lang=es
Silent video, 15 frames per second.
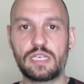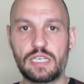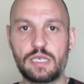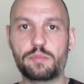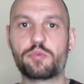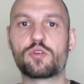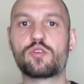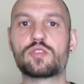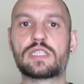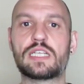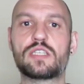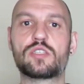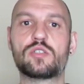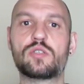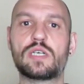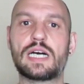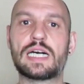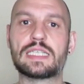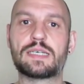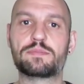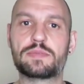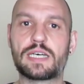y por lo tanto
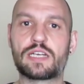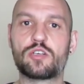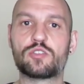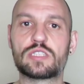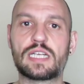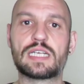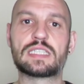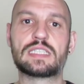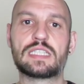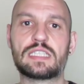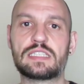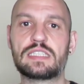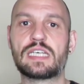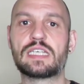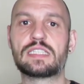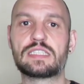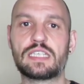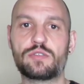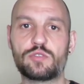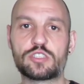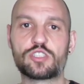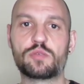adaptarnos a las necesidades
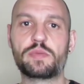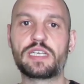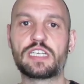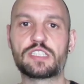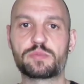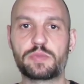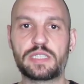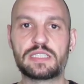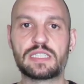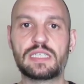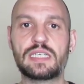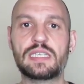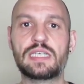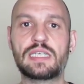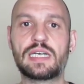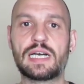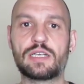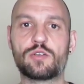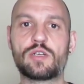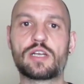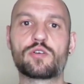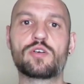de nuestro makerspace a
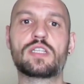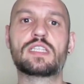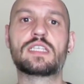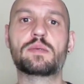lo largo del